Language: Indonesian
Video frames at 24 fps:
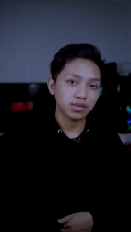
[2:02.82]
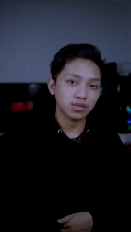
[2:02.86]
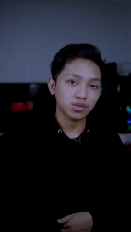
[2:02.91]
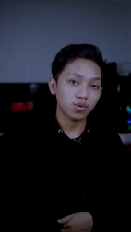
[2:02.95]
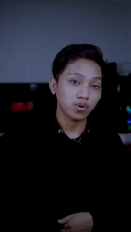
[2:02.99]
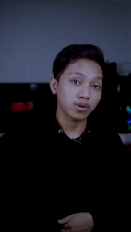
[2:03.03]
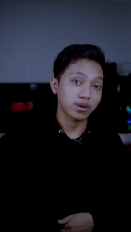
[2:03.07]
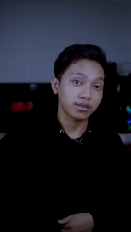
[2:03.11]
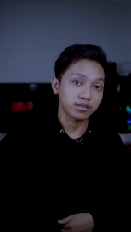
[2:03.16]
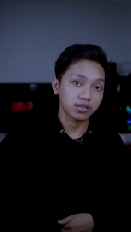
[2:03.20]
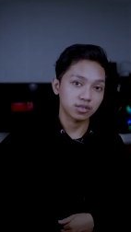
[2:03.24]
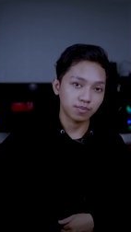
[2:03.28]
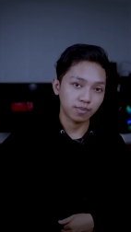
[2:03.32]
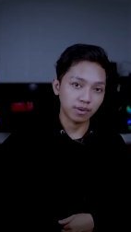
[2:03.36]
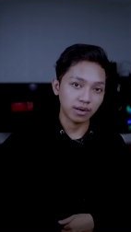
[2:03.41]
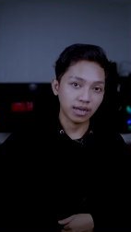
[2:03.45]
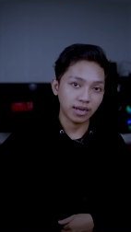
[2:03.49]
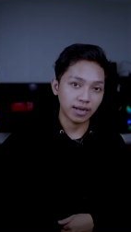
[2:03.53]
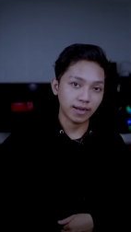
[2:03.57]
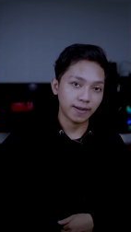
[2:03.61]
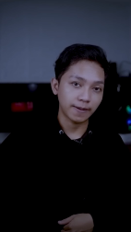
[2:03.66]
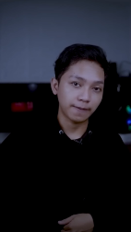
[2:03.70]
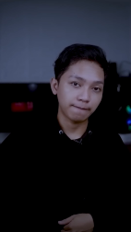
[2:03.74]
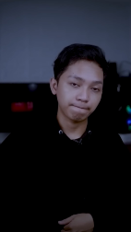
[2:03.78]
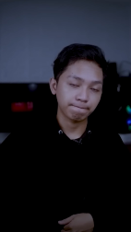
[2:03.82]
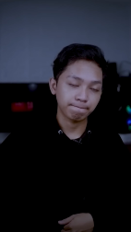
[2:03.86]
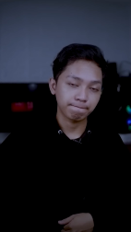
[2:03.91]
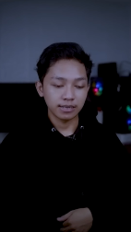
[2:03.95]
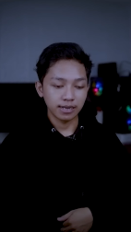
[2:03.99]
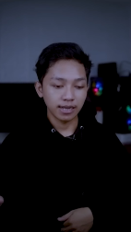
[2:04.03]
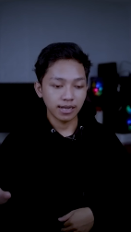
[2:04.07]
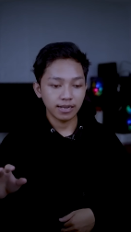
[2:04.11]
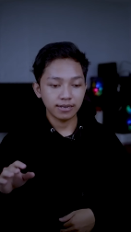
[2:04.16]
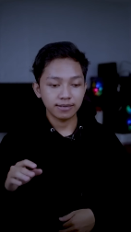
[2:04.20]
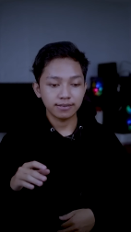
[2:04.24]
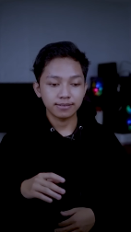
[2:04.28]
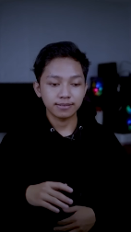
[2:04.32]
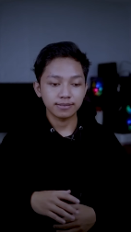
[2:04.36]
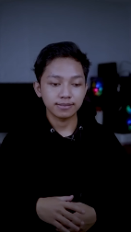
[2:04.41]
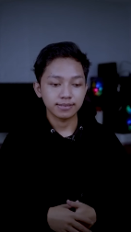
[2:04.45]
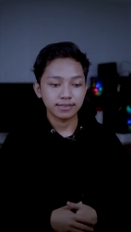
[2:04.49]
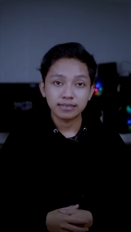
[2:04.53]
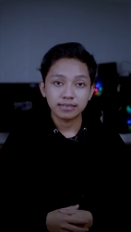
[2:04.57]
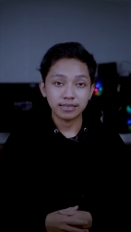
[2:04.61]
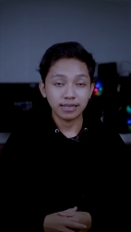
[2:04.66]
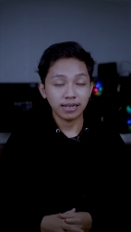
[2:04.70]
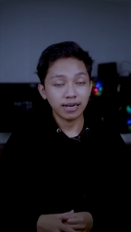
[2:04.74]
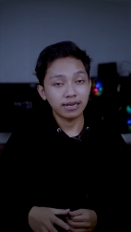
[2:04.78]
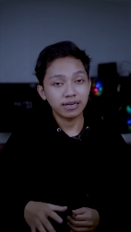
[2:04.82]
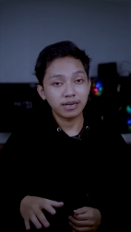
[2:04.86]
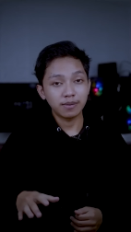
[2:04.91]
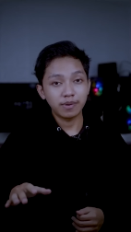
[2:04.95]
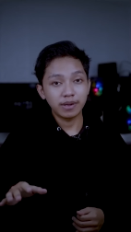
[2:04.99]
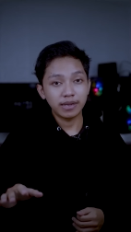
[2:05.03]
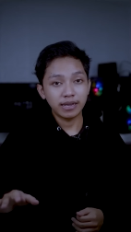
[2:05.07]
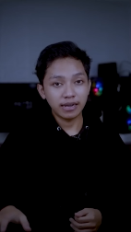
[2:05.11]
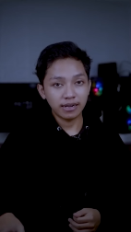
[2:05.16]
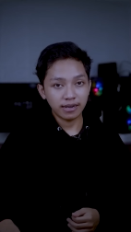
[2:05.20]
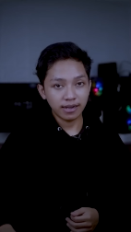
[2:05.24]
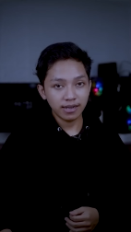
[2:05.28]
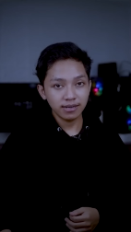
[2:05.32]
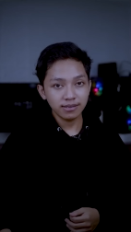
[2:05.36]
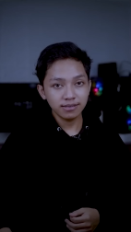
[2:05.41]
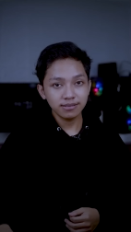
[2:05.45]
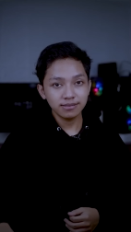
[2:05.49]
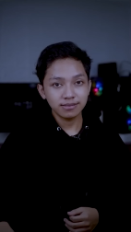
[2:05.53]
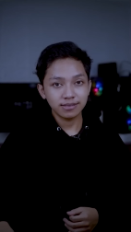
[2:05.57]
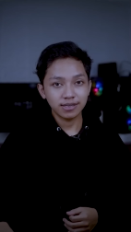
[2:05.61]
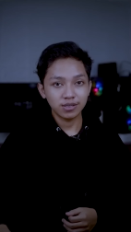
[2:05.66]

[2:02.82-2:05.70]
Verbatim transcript: ke toilet sebelah. Dan setelah ada bayangan,